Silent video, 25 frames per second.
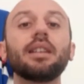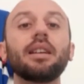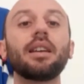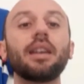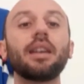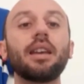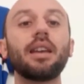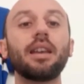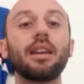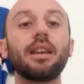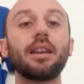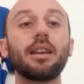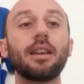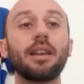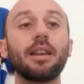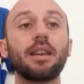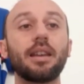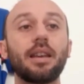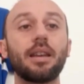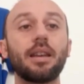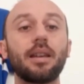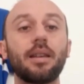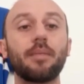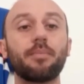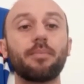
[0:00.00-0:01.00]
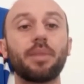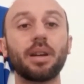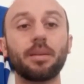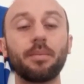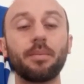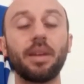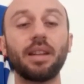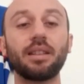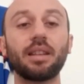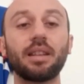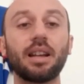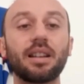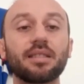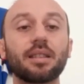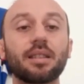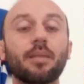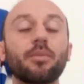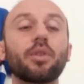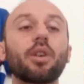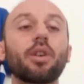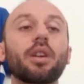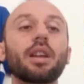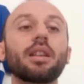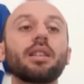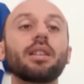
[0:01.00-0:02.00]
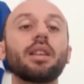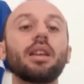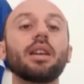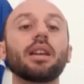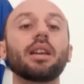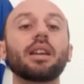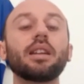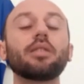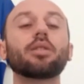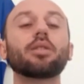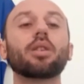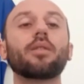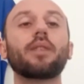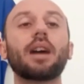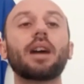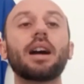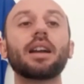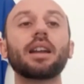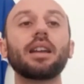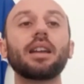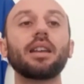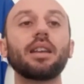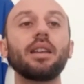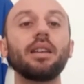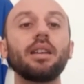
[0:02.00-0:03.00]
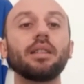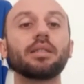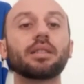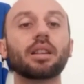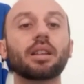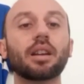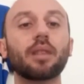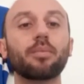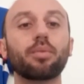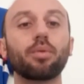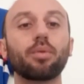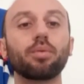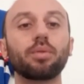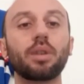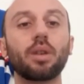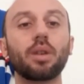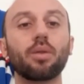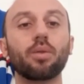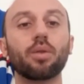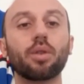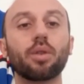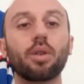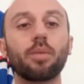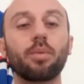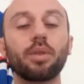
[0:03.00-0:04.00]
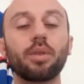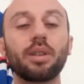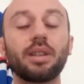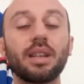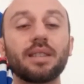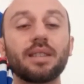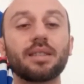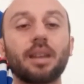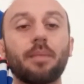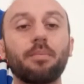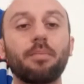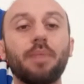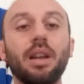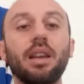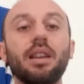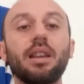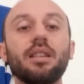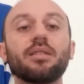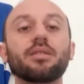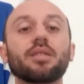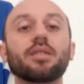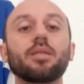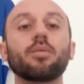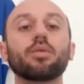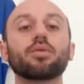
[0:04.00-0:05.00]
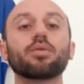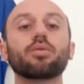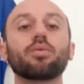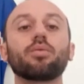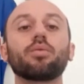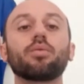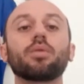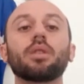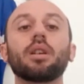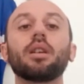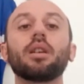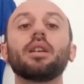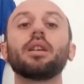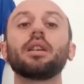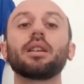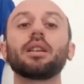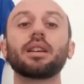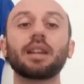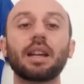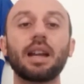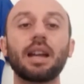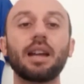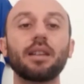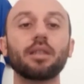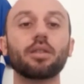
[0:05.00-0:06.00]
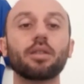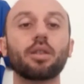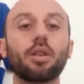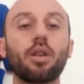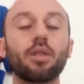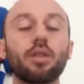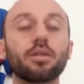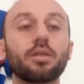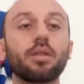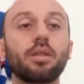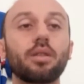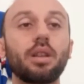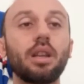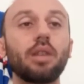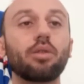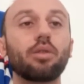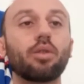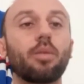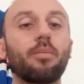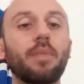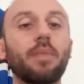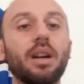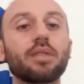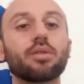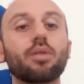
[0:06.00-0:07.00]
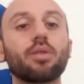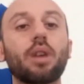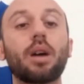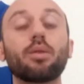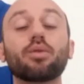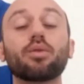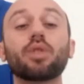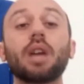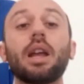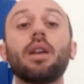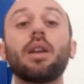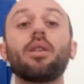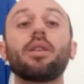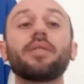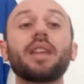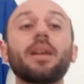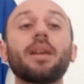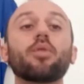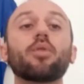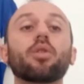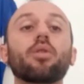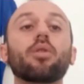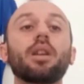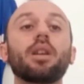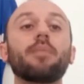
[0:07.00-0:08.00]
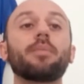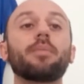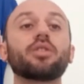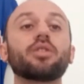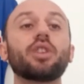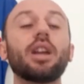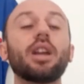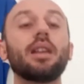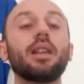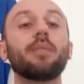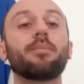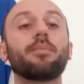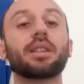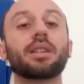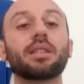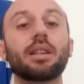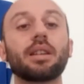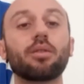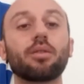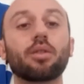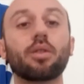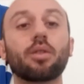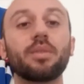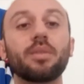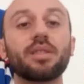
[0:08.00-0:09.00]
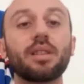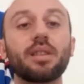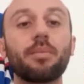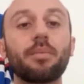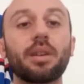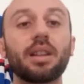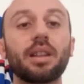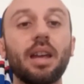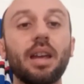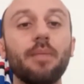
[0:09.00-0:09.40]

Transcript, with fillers: e permette alla Sampdoria di ritrovare i tre punti con un colpo di testa bellissimo su un gran cross di Tommaso Augello. Andiamo con le pagelle partendo come sempre da